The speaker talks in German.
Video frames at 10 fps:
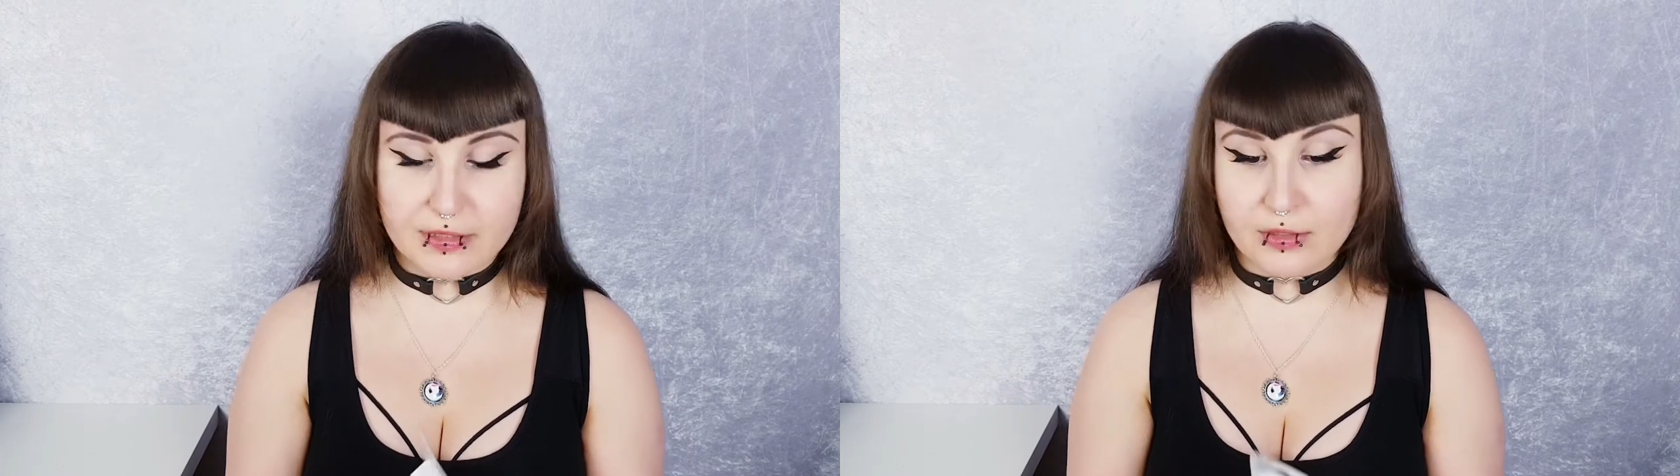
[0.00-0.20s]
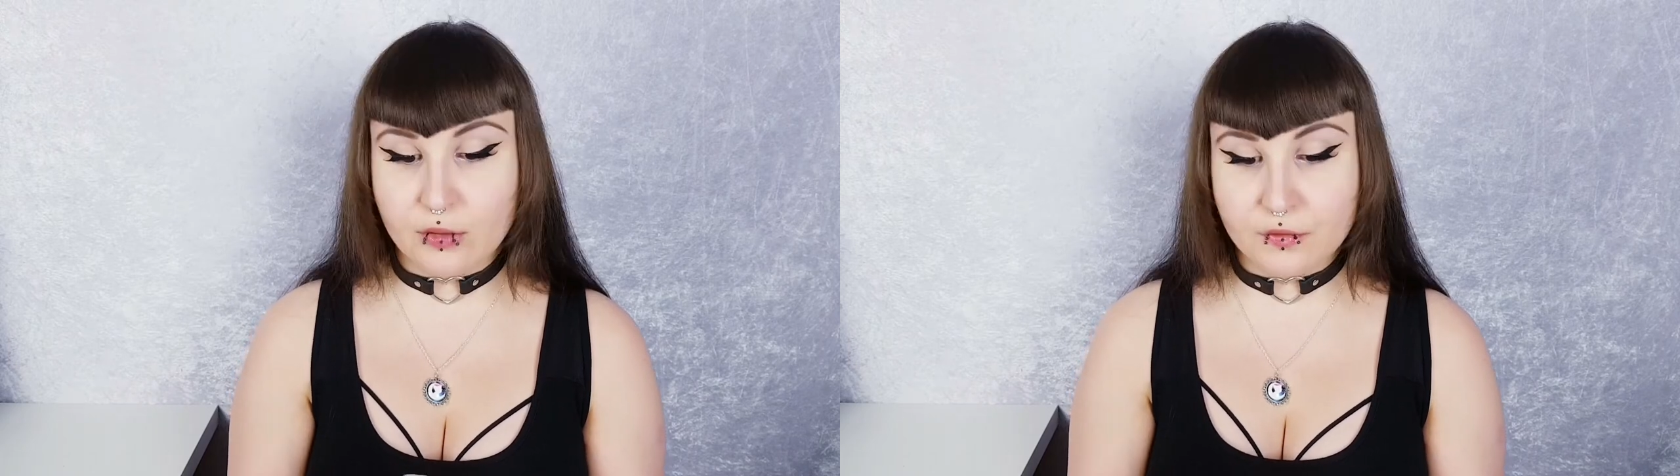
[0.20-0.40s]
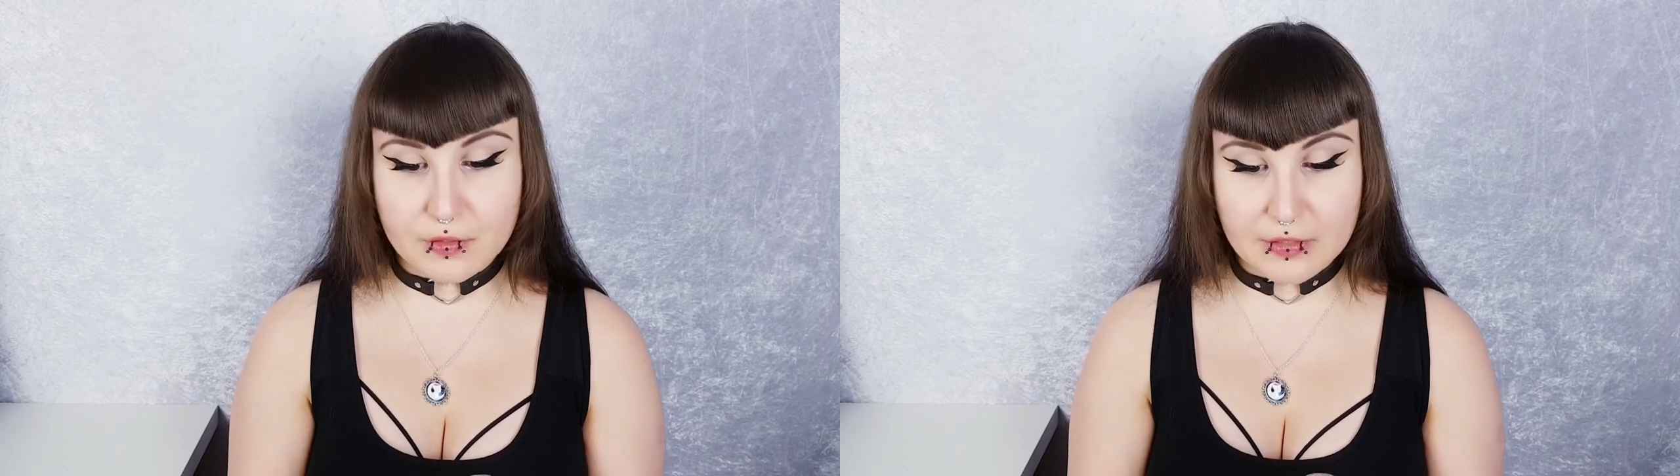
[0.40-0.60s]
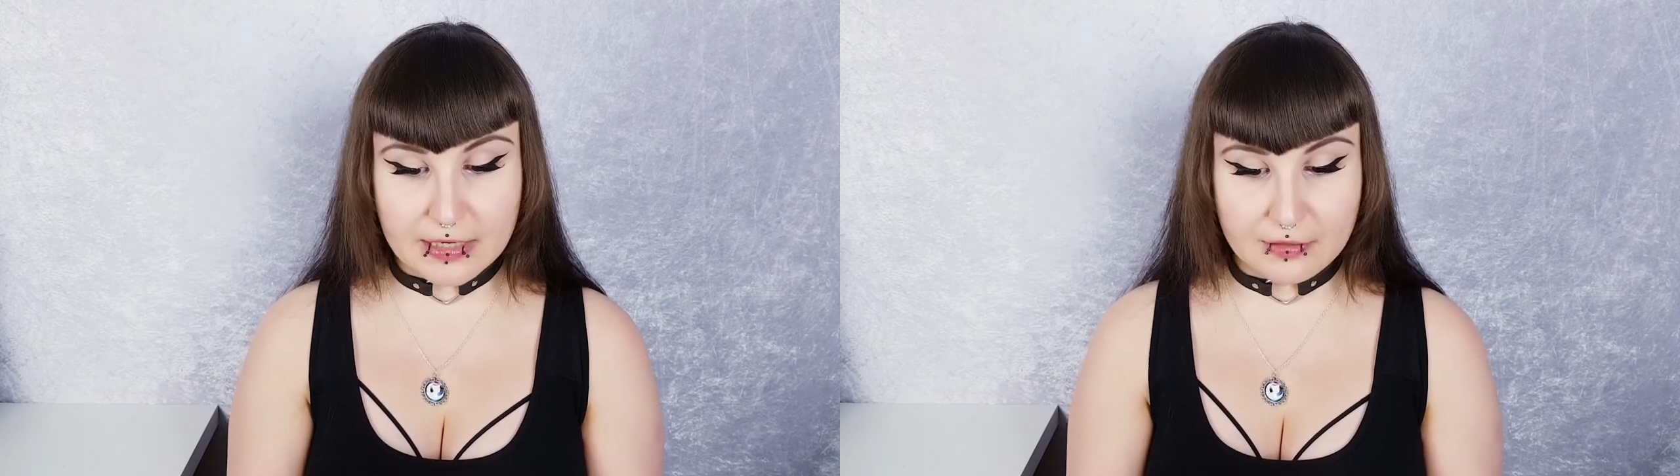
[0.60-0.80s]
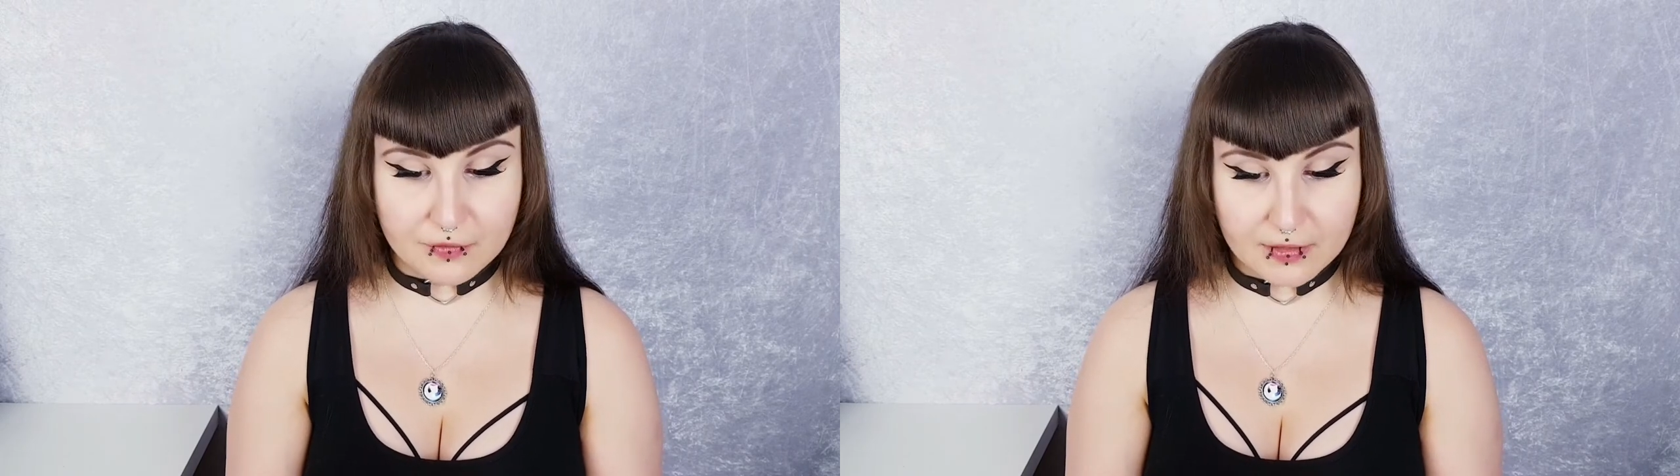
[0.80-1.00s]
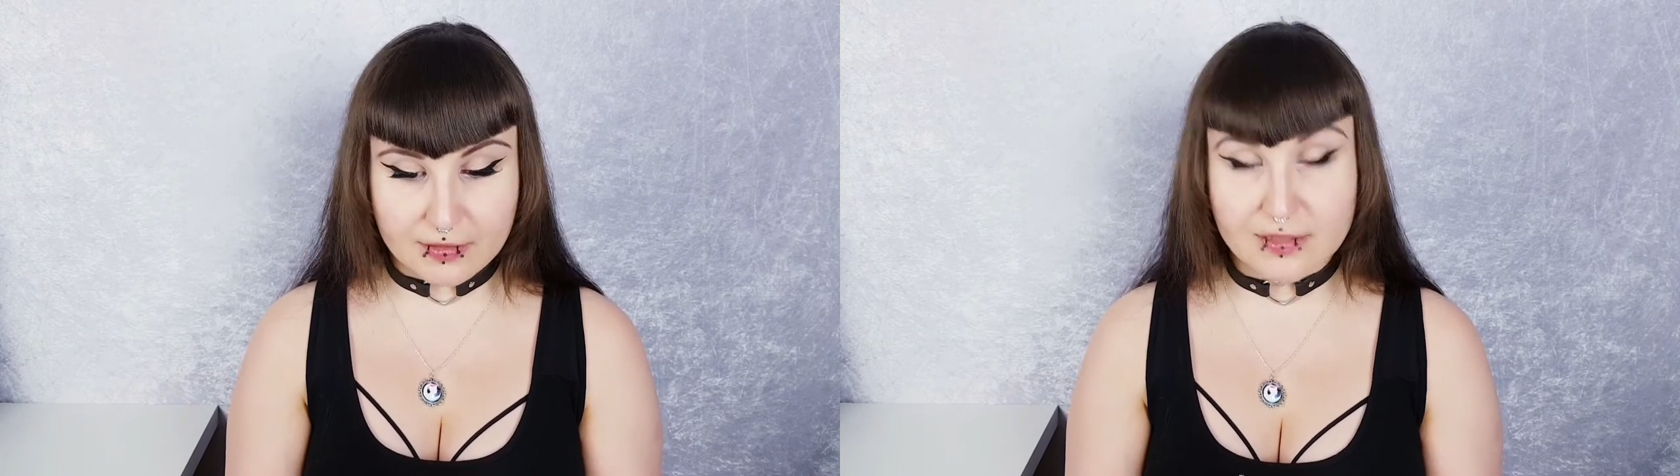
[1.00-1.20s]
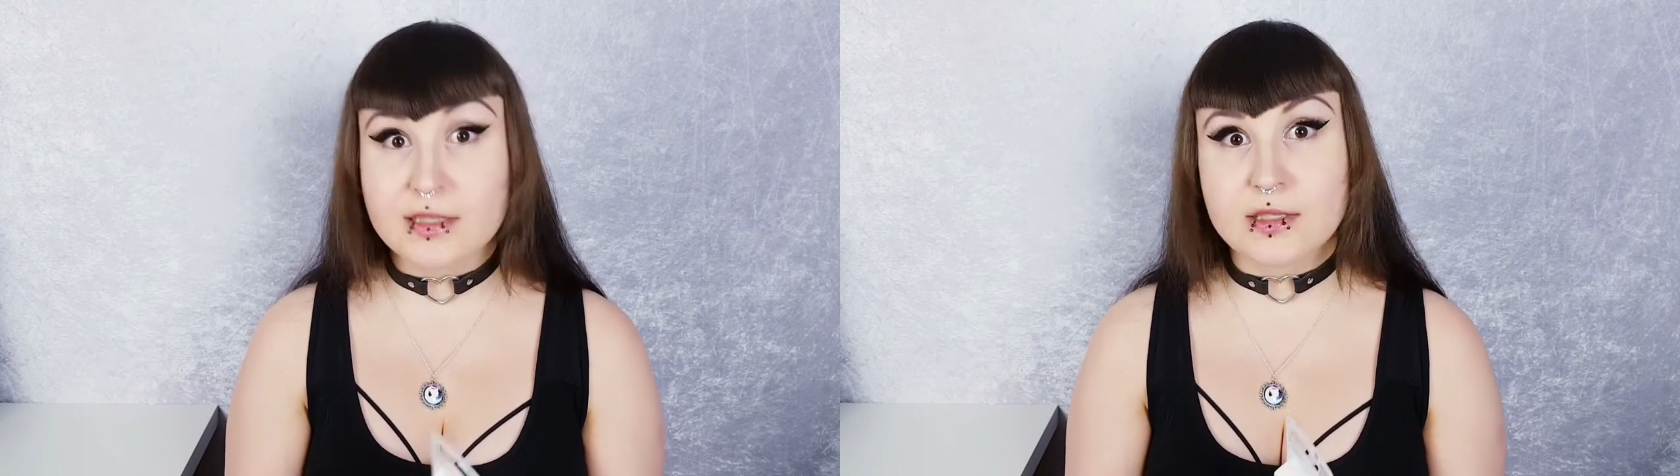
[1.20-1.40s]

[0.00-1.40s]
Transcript: Dann öffne ich ihn einfach nicht.